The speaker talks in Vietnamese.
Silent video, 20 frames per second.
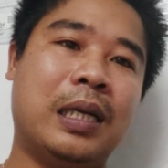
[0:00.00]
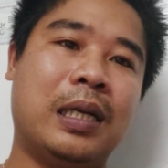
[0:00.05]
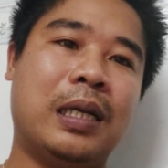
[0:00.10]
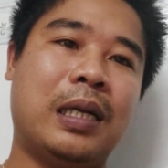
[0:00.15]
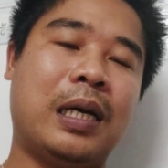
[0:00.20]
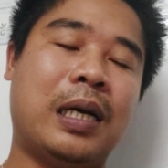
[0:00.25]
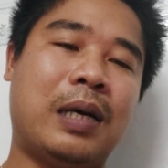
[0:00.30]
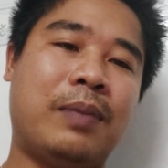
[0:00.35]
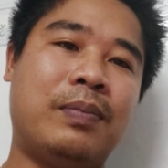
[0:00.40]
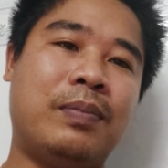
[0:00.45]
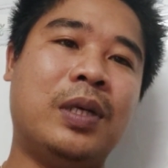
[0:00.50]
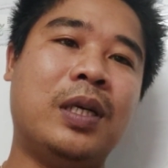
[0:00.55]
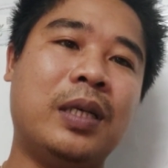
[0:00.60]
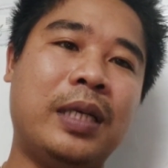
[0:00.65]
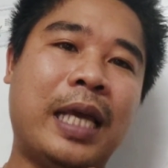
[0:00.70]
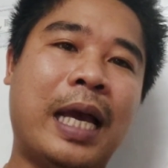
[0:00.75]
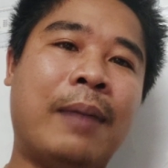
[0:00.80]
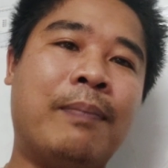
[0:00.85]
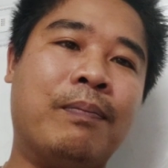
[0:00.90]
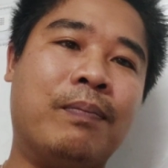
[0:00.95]
là mưa
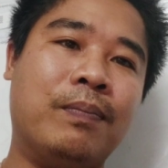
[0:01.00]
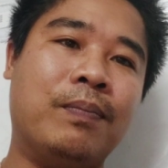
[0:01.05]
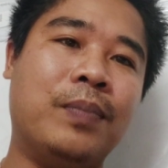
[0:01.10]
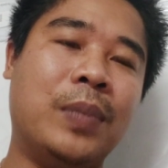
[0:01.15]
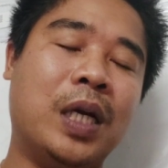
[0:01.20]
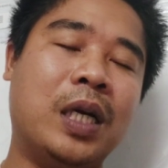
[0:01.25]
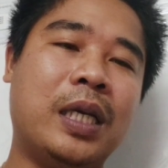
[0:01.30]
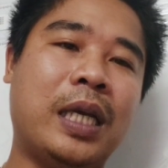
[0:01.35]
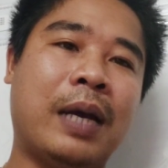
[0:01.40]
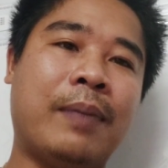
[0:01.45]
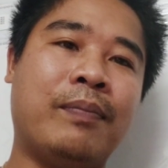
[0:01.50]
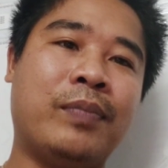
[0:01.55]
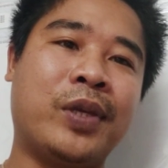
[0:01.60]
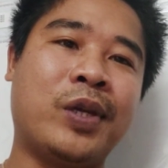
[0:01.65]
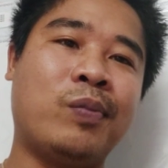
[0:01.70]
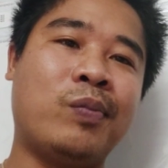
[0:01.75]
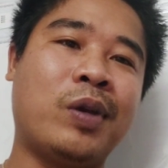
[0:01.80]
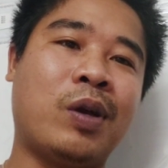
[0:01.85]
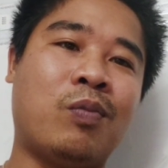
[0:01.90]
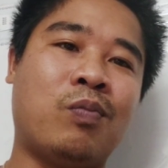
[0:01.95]
dầm mưa dầm
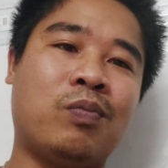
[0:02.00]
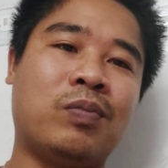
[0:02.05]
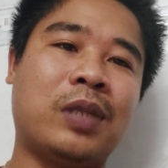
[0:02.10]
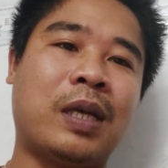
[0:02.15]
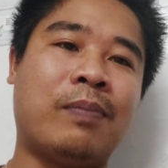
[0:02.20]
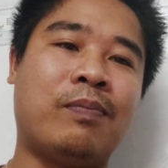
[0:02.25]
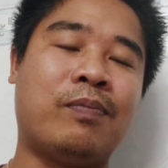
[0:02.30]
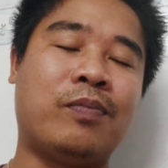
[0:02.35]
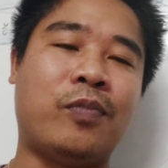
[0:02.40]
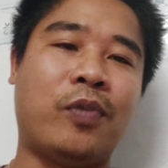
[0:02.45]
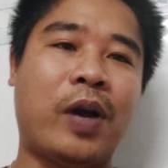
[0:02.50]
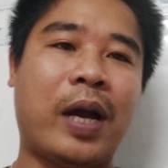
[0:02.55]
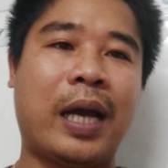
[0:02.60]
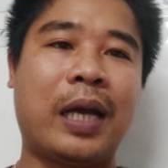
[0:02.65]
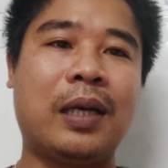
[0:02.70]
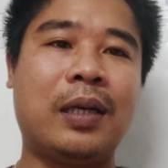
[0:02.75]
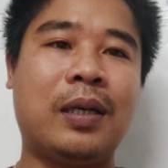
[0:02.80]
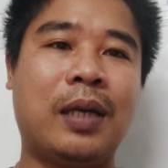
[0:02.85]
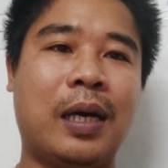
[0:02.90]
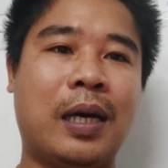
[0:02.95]
trong vòng tầm
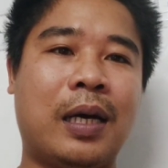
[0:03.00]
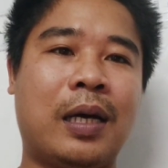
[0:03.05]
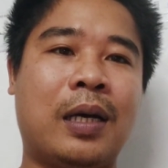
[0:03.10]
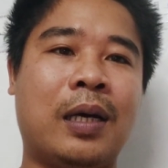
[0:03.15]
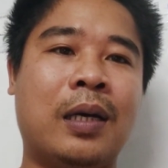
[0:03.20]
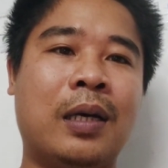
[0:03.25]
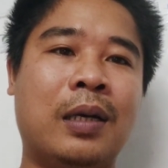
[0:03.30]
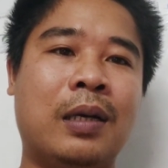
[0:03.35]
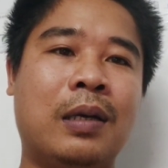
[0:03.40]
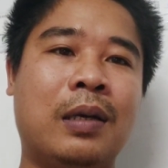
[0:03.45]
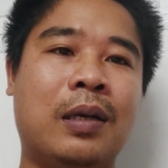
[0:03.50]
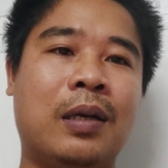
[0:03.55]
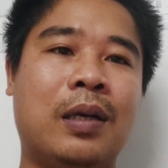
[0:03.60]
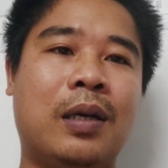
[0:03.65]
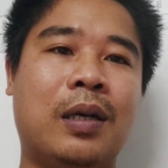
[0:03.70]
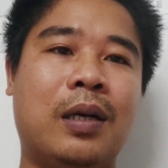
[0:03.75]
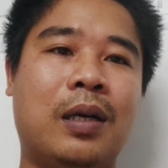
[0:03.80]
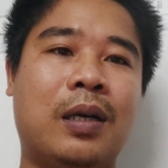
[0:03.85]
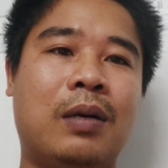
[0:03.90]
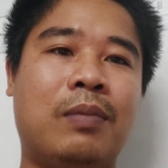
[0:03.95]
khoảng là
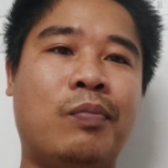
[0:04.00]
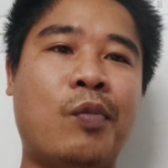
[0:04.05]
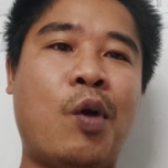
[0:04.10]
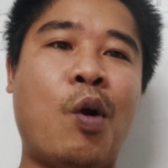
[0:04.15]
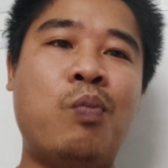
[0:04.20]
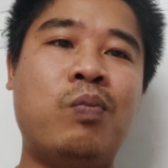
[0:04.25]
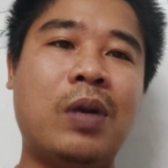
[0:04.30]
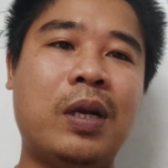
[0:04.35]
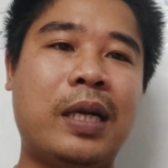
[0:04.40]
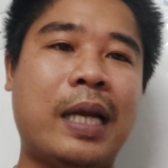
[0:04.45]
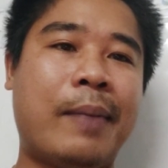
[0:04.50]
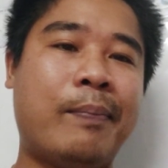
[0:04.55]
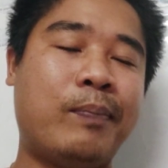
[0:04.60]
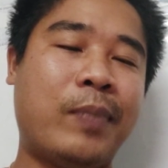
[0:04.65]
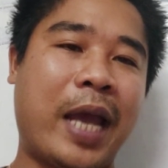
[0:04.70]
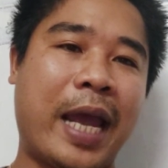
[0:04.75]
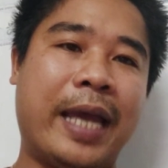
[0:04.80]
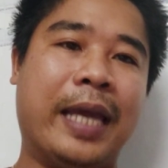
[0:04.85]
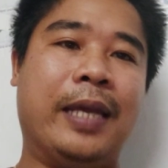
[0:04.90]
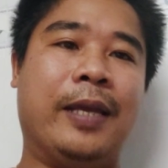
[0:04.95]
4 ờ, đến 5
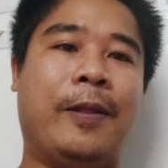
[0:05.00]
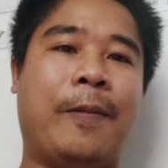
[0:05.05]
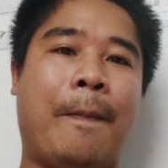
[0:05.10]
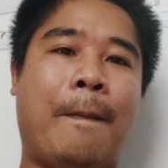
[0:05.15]
ngày